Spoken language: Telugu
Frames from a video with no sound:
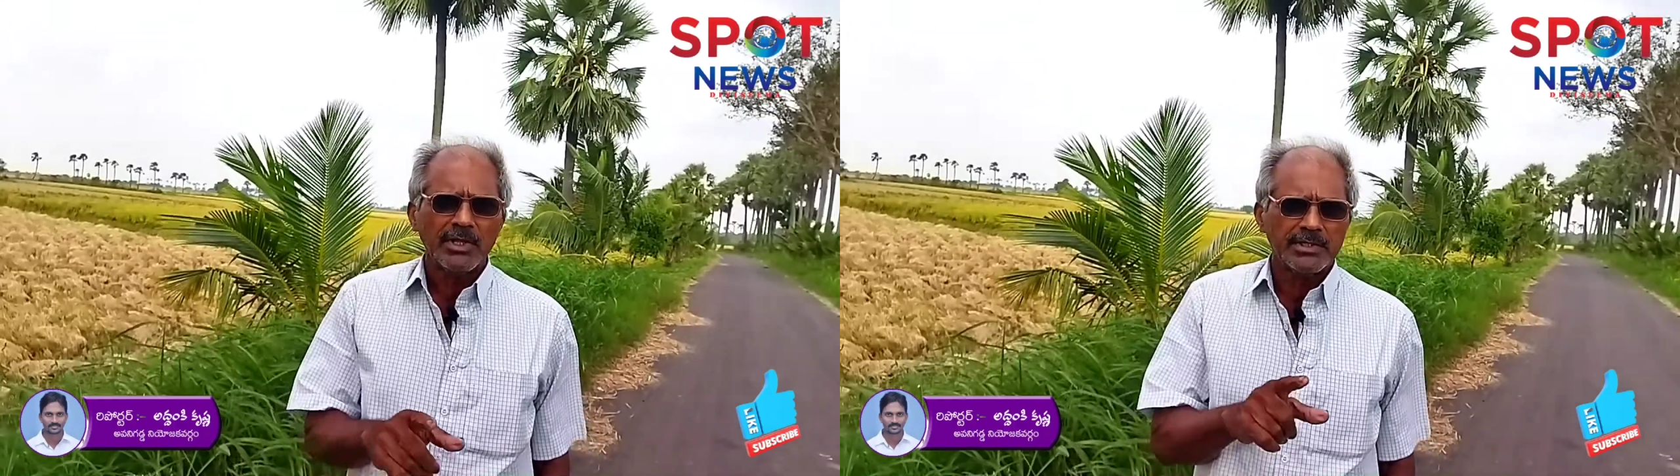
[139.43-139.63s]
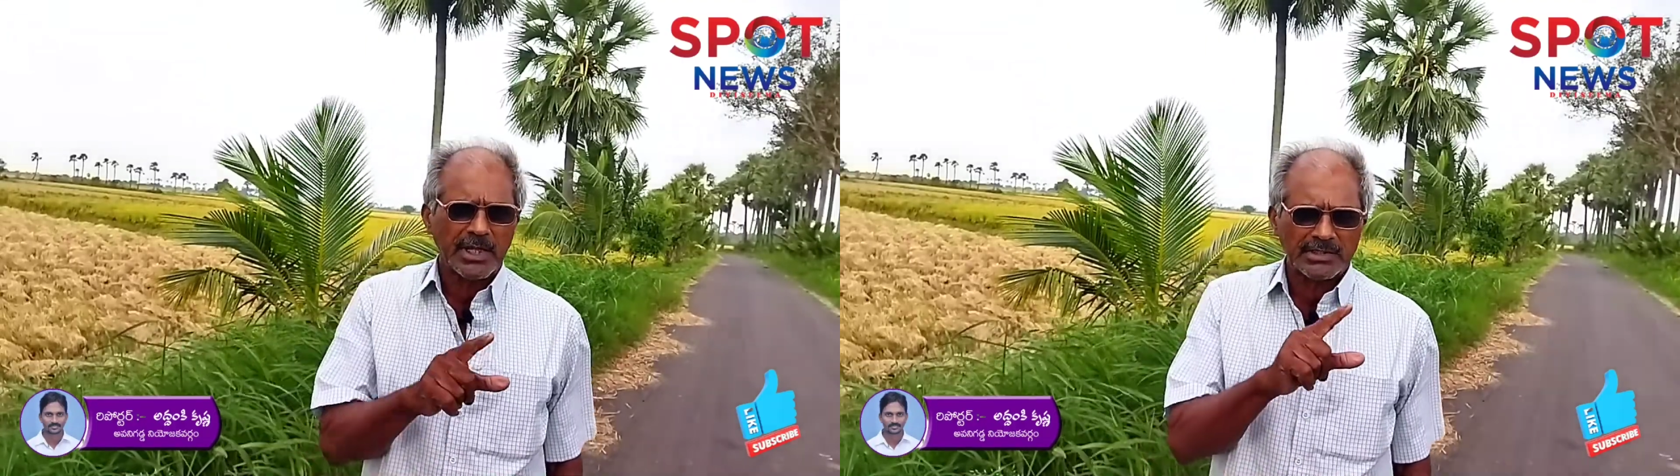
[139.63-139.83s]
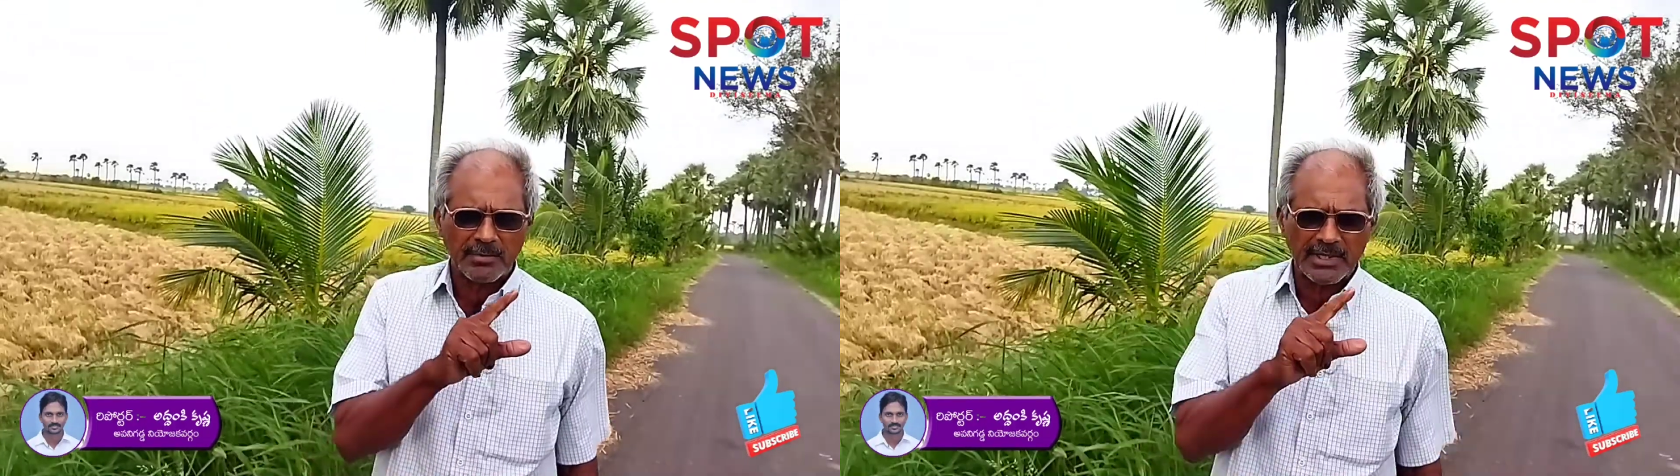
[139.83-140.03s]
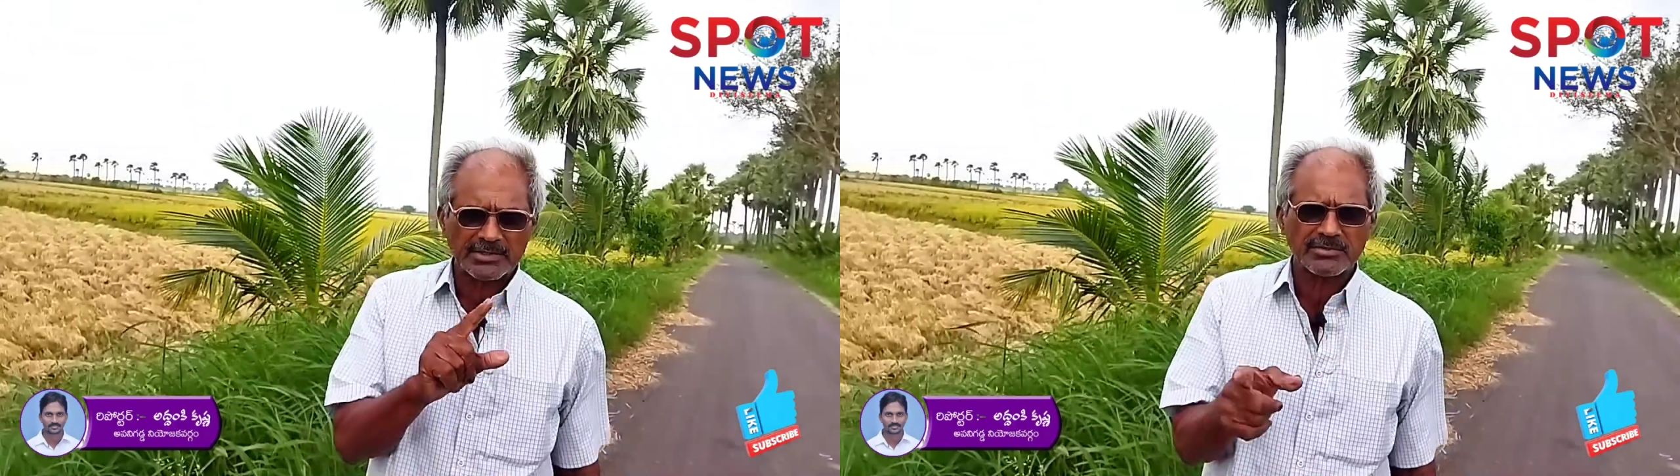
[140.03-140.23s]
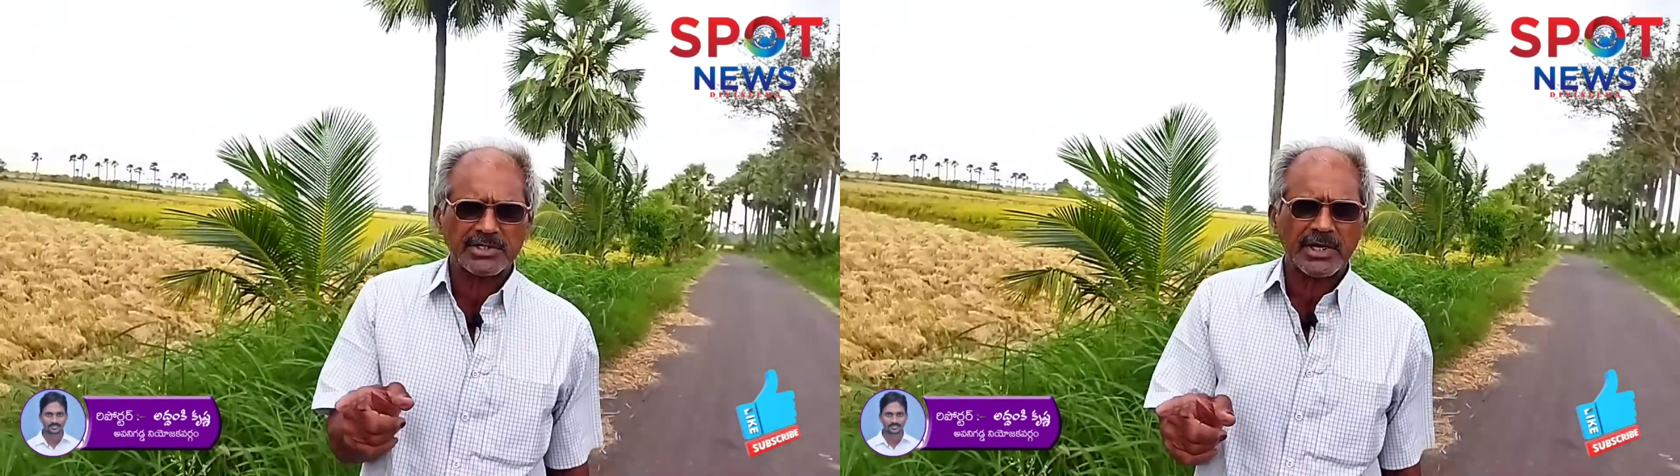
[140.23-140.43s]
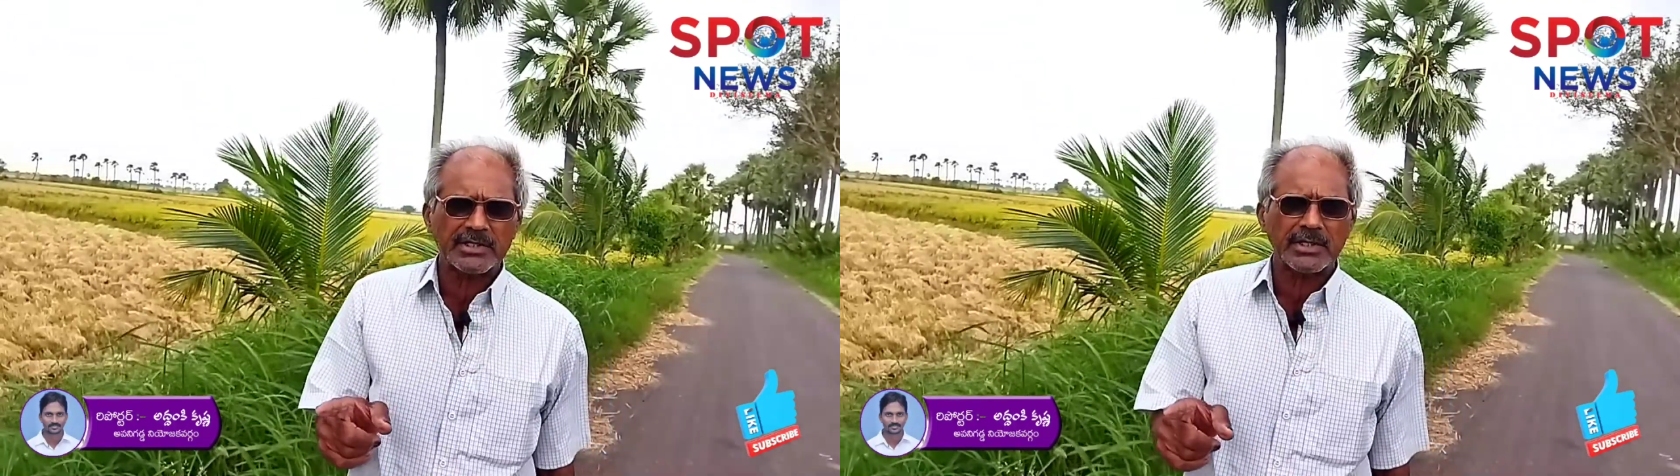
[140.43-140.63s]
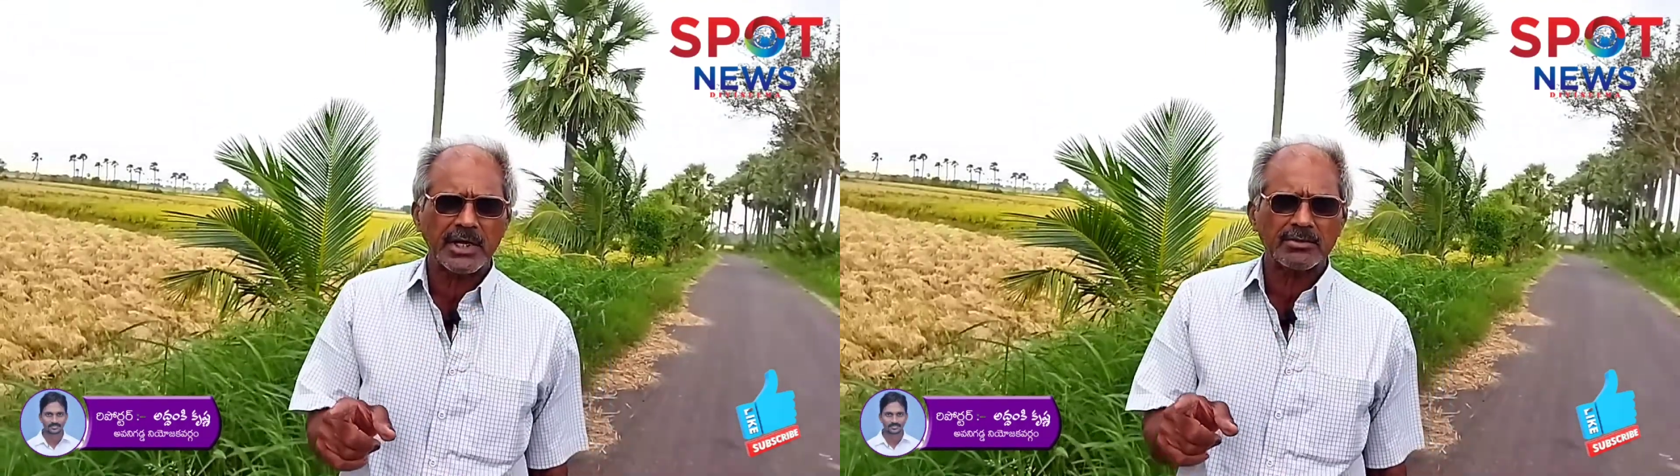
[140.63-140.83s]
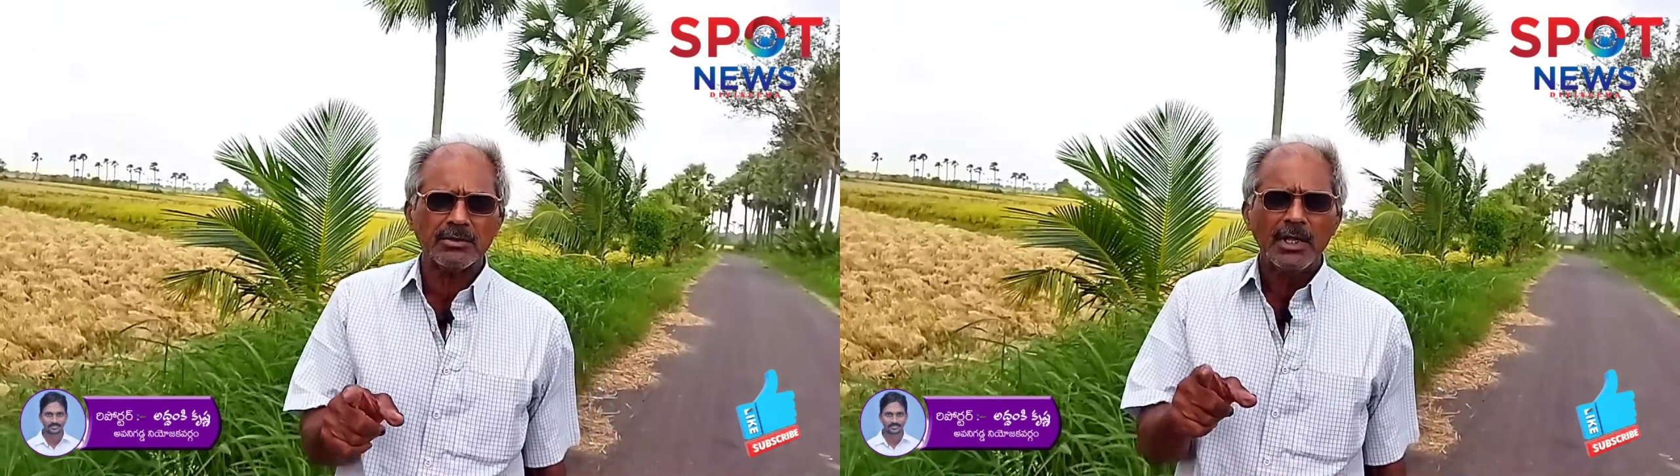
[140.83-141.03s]
ఇది ఎంతమాత్రం సరైనది
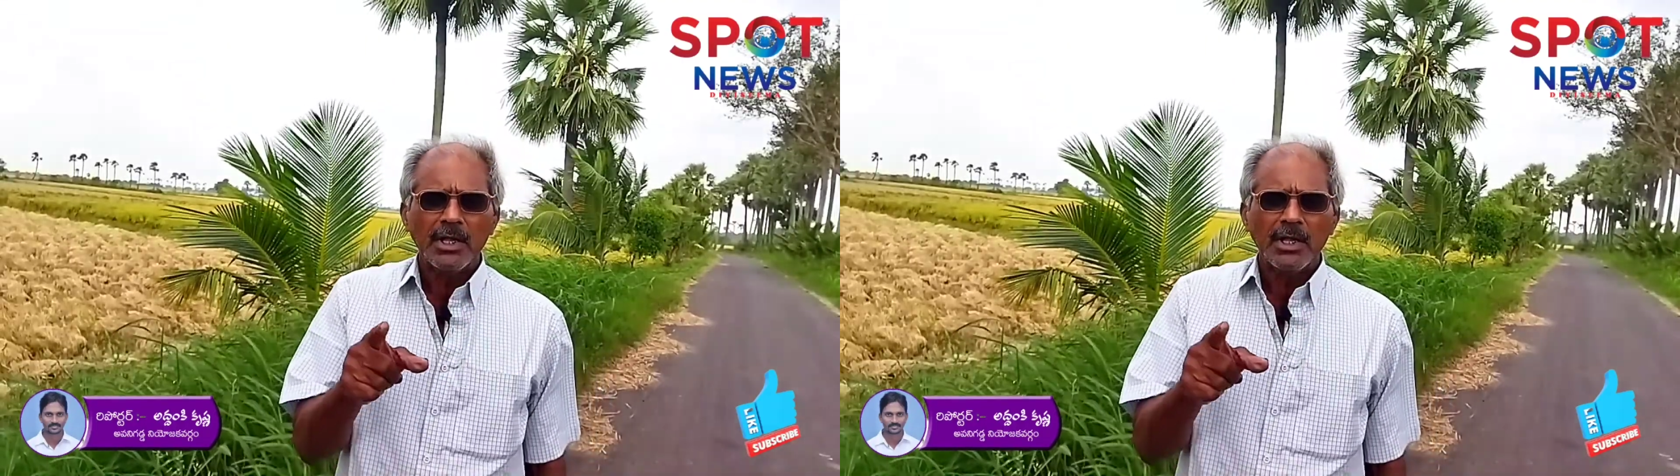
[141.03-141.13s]
కాదు